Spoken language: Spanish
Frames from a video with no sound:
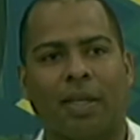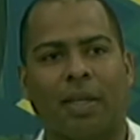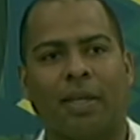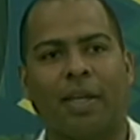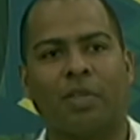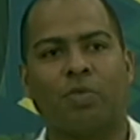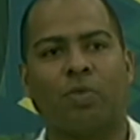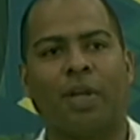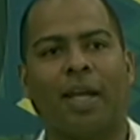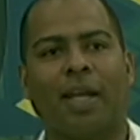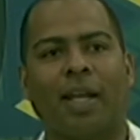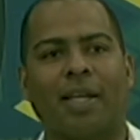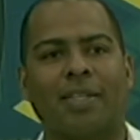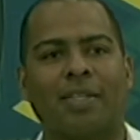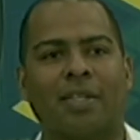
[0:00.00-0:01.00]
Eh, es una
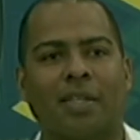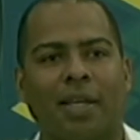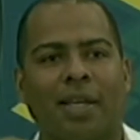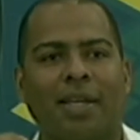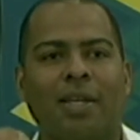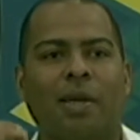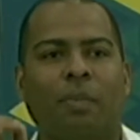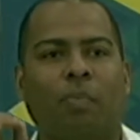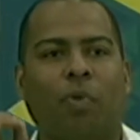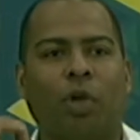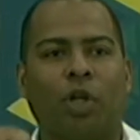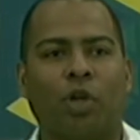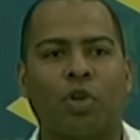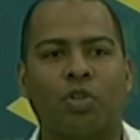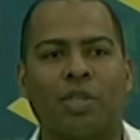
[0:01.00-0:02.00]
de las
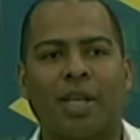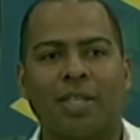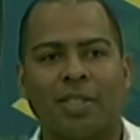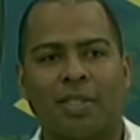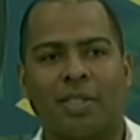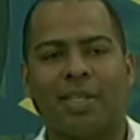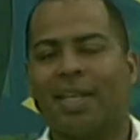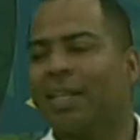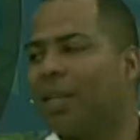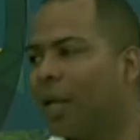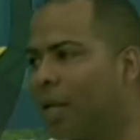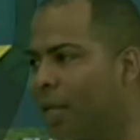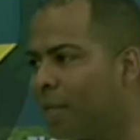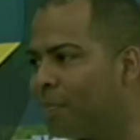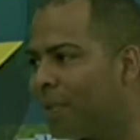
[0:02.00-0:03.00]
poderosas
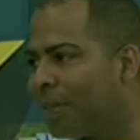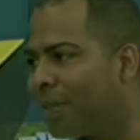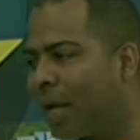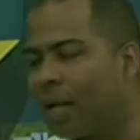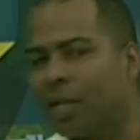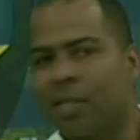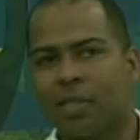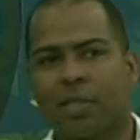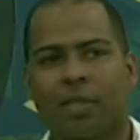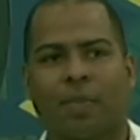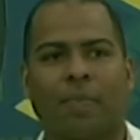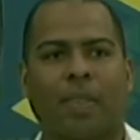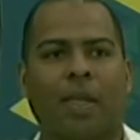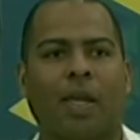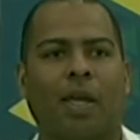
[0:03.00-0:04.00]
siete leyes mentales
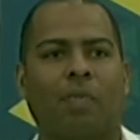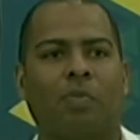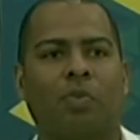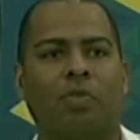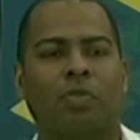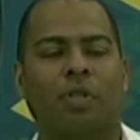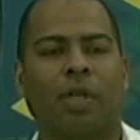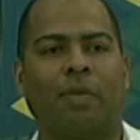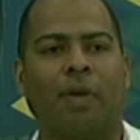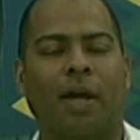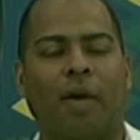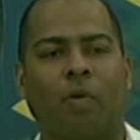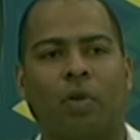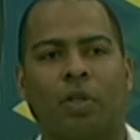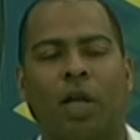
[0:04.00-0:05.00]
que hemos eh,
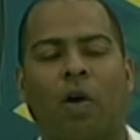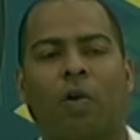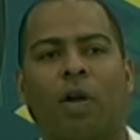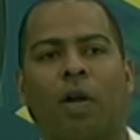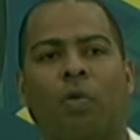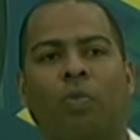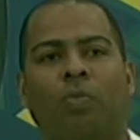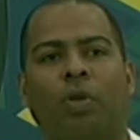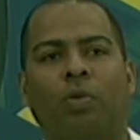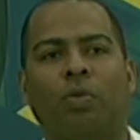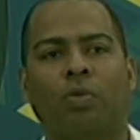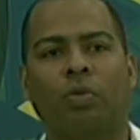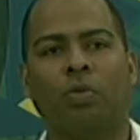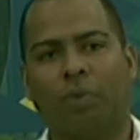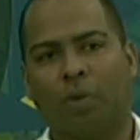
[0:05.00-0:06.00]
abordado en algún
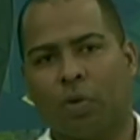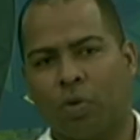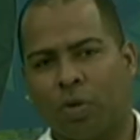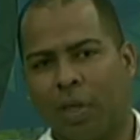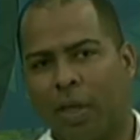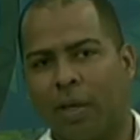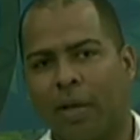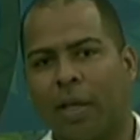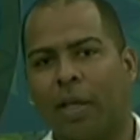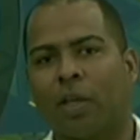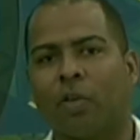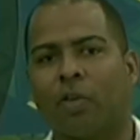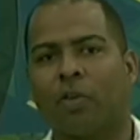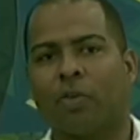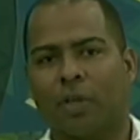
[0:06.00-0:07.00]
minuto, pero hoy he
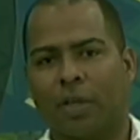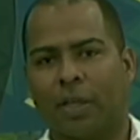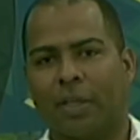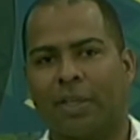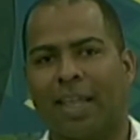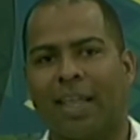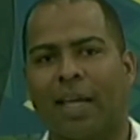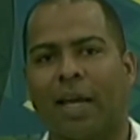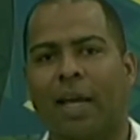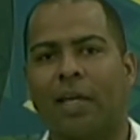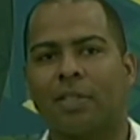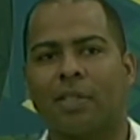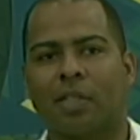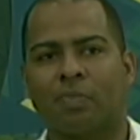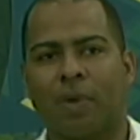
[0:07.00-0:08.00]
querido
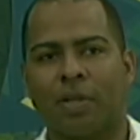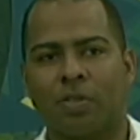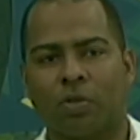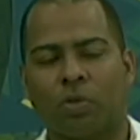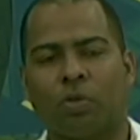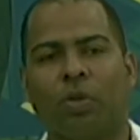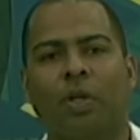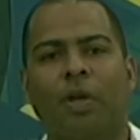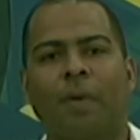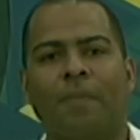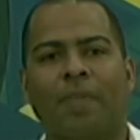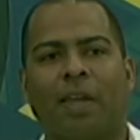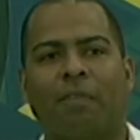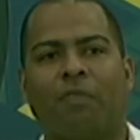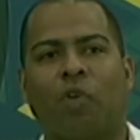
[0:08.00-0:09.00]
dedicarle este espacio
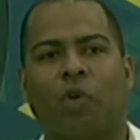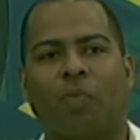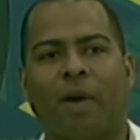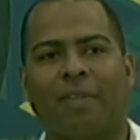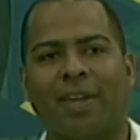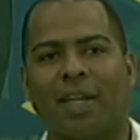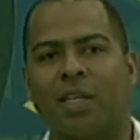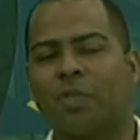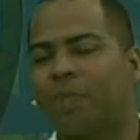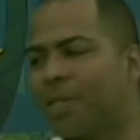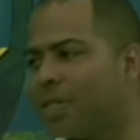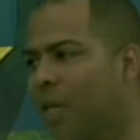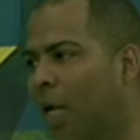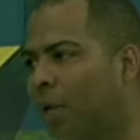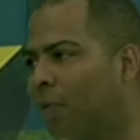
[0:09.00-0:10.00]
en forma bien
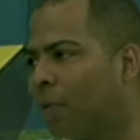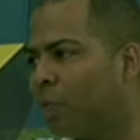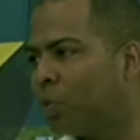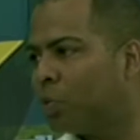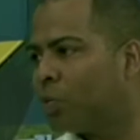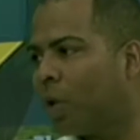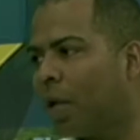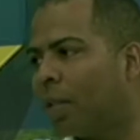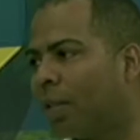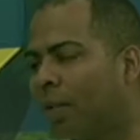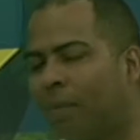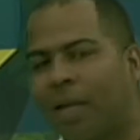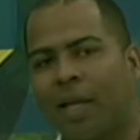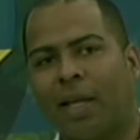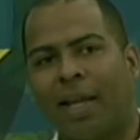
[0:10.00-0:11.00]
especial y bien puntual al
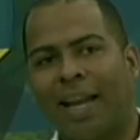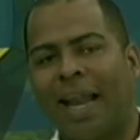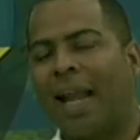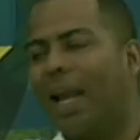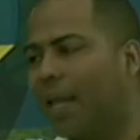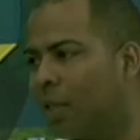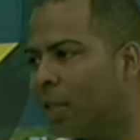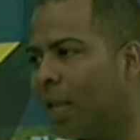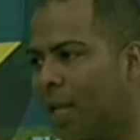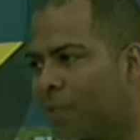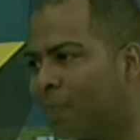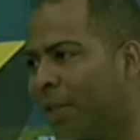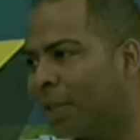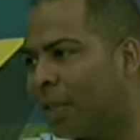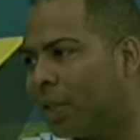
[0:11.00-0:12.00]
tema de la ley de la
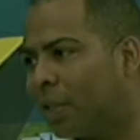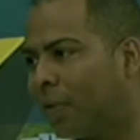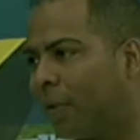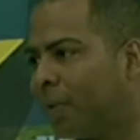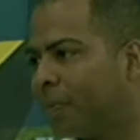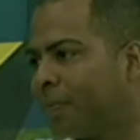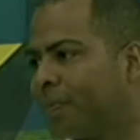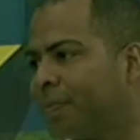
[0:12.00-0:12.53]
expectativa.